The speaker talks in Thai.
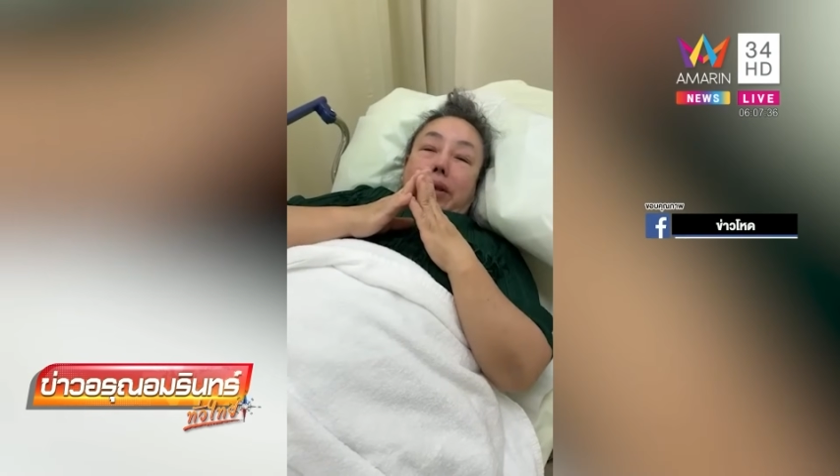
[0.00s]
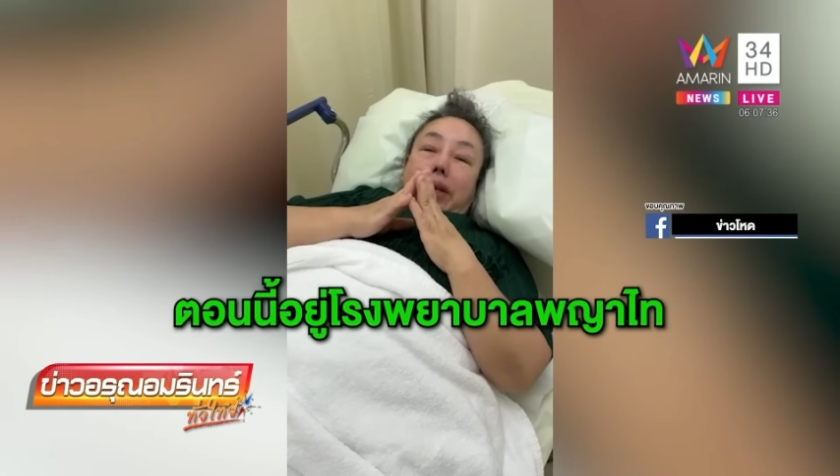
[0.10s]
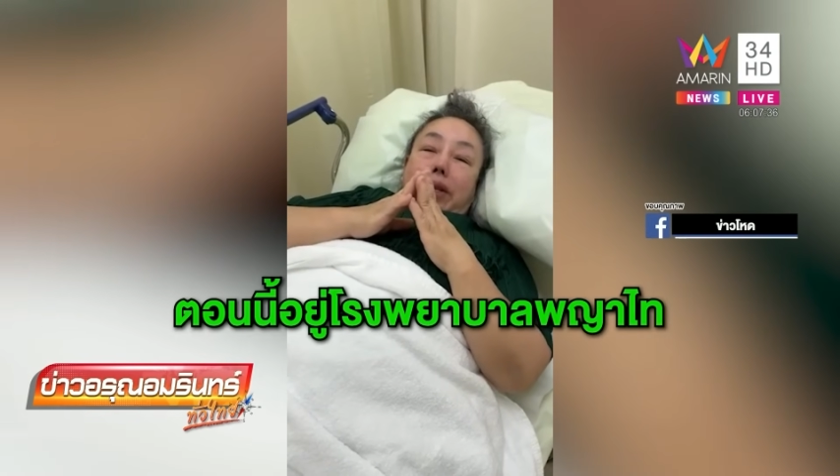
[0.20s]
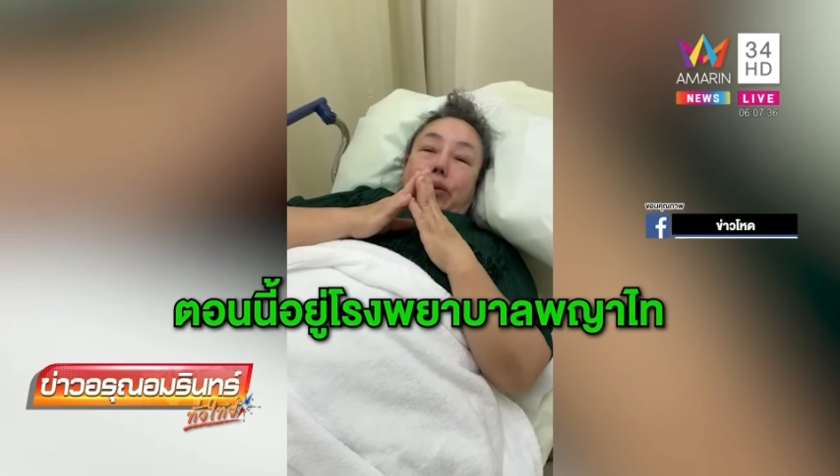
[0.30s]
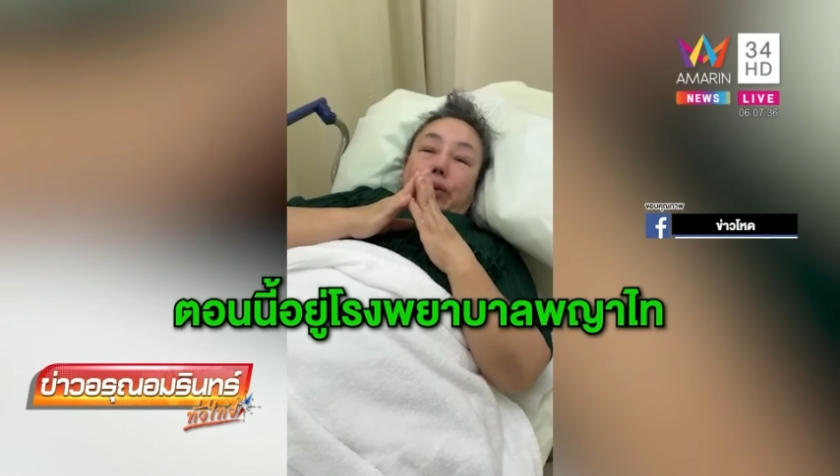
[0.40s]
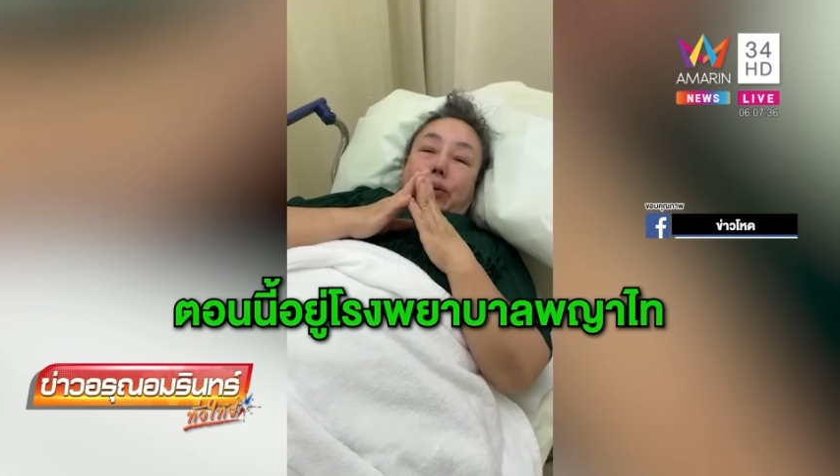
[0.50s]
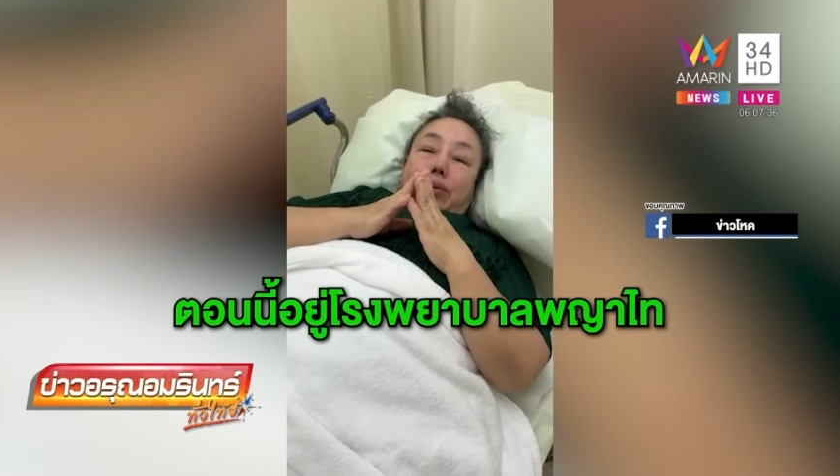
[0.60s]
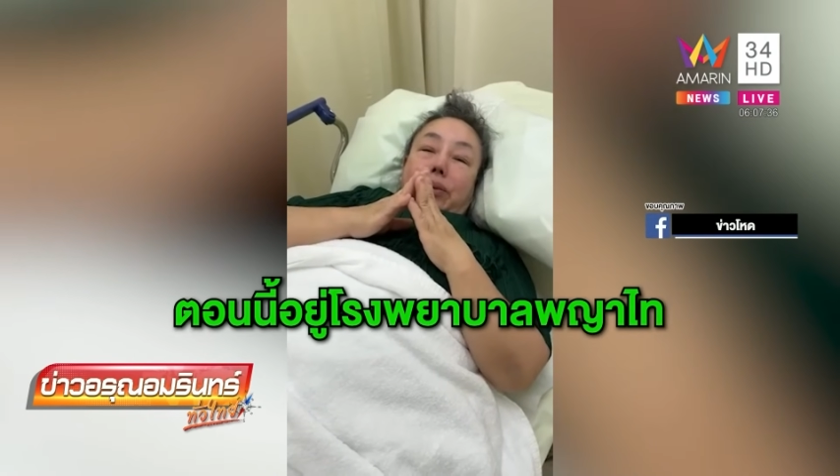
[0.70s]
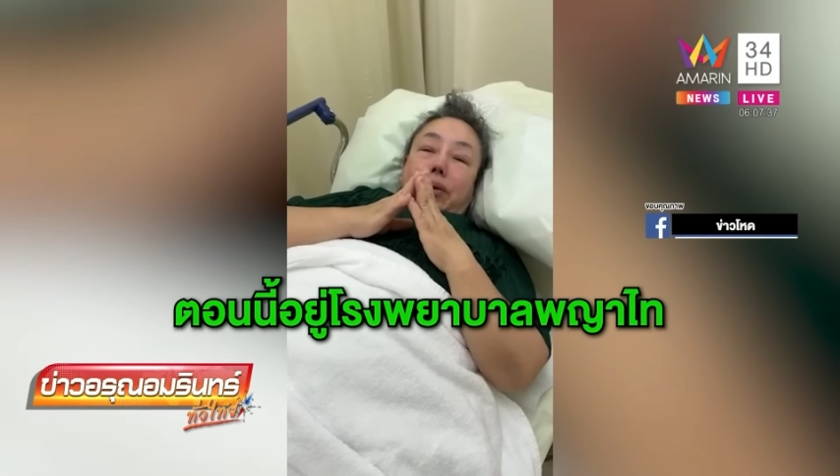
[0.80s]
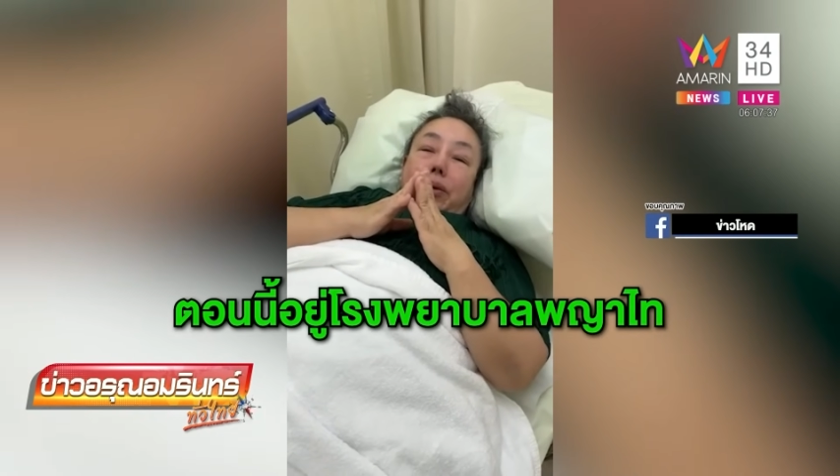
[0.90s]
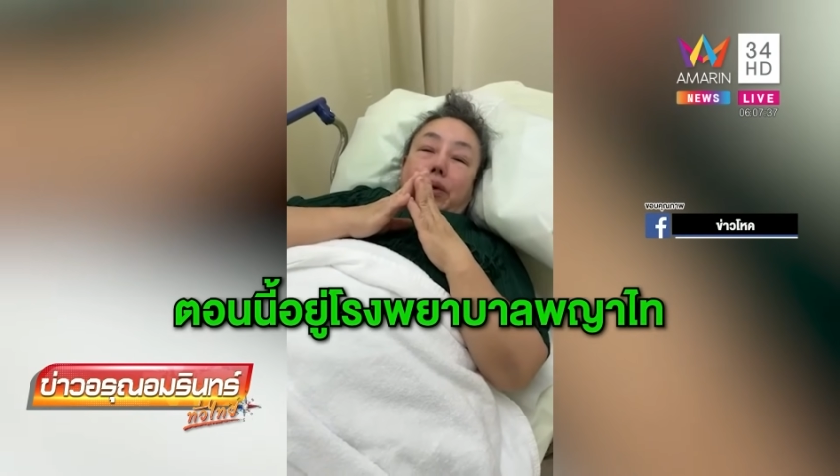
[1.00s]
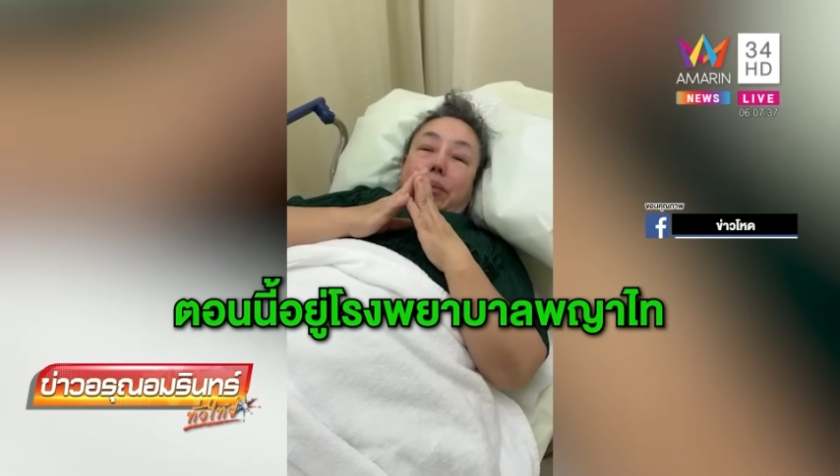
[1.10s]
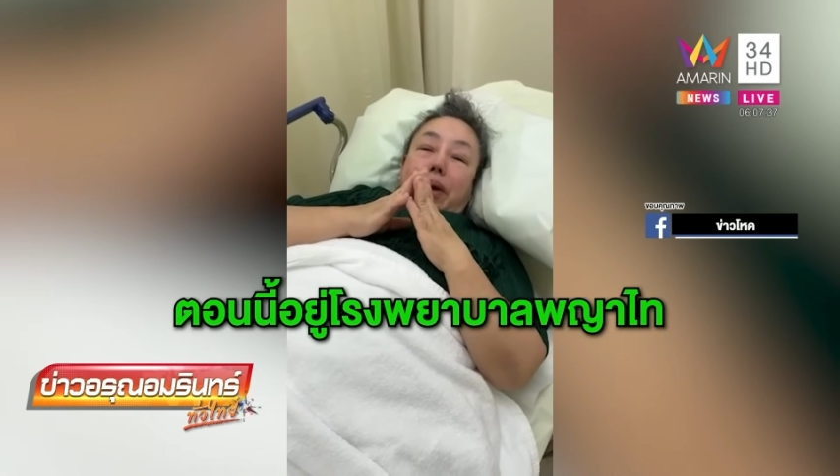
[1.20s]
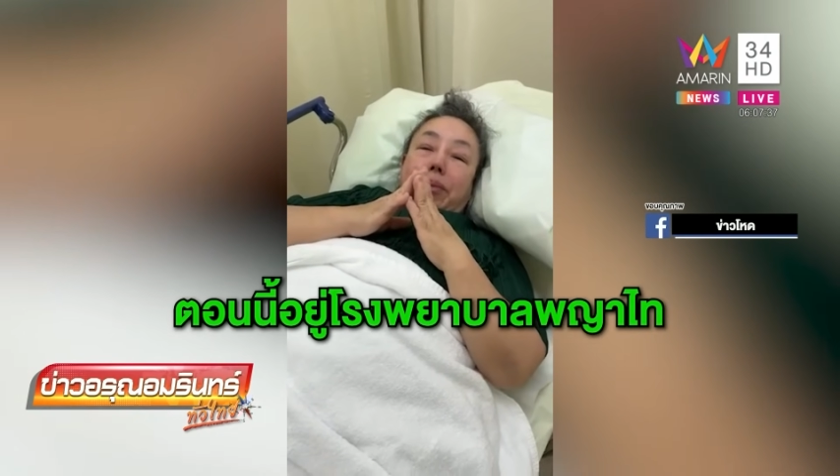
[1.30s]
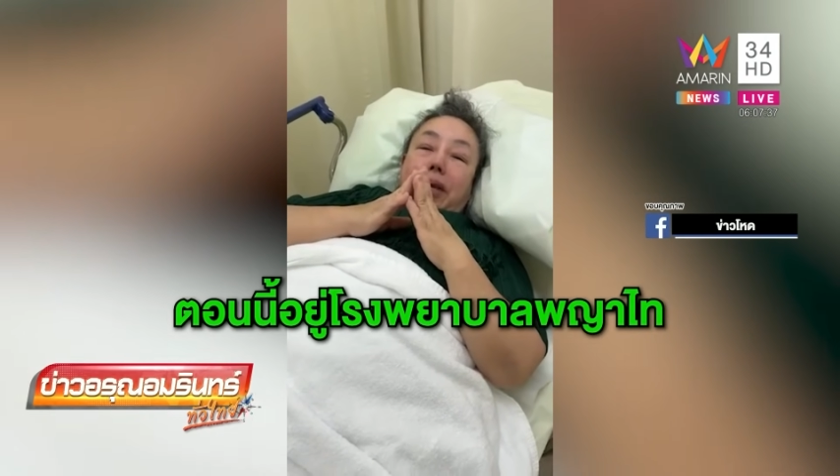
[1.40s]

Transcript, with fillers: ตอนนี้อยู่โรงพยาบาล